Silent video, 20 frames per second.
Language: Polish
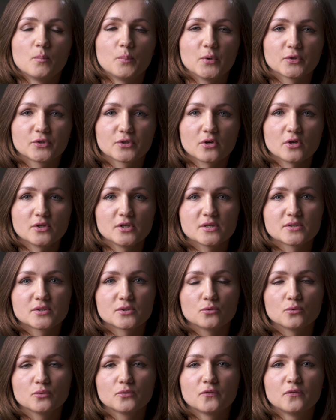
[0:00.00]
Pod
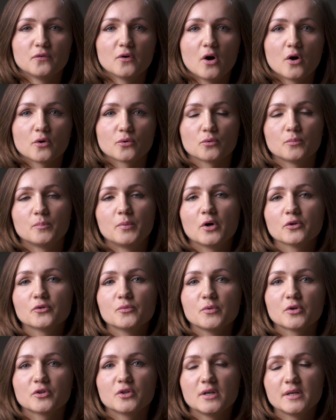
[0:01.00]
koniec utworu
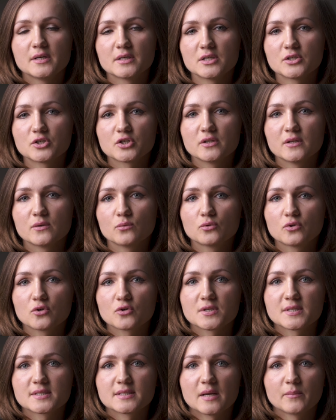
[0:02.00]
podmiot liryczny
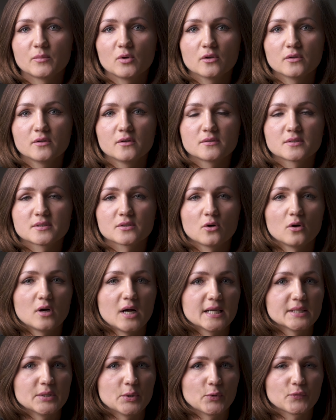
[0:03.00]
utożsamiony z
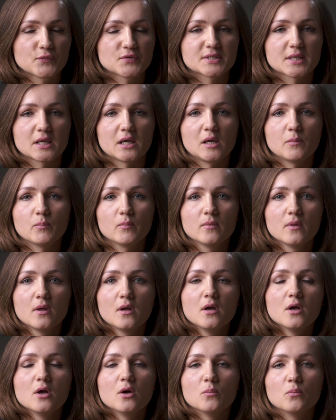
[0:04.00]
Kochanowskim
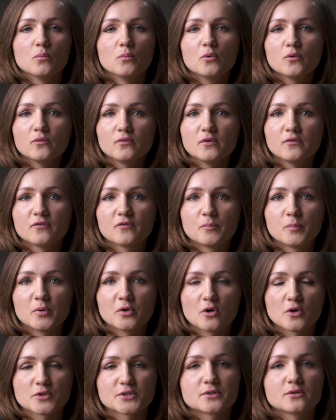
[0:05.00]
mówi
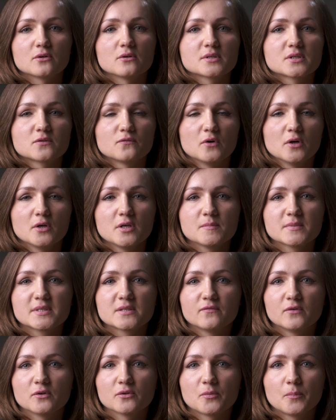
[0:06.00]
wprost o swoim
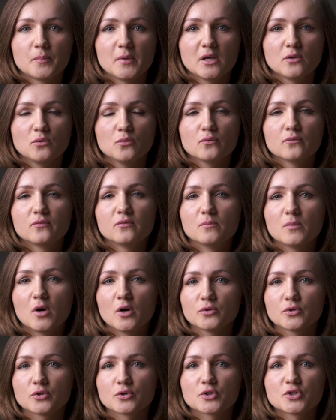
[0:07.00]
zwątpieniu w
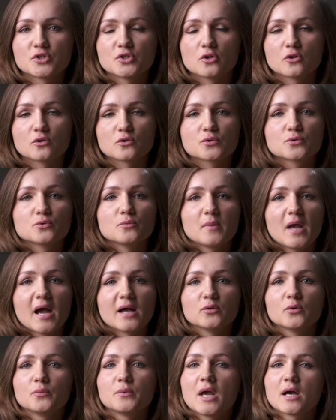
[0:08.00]
mądrość
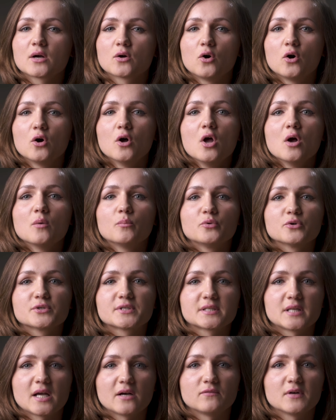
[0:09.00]
rozumianą jako
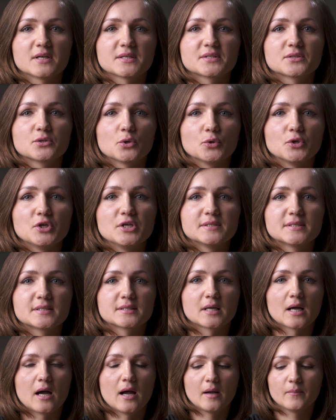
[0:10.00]
postawa
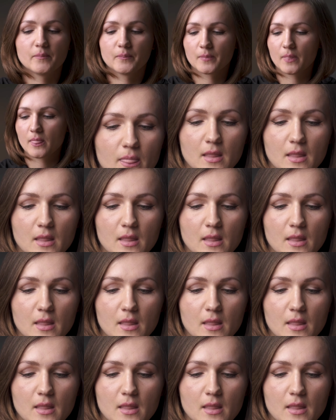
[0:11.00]
stoicka.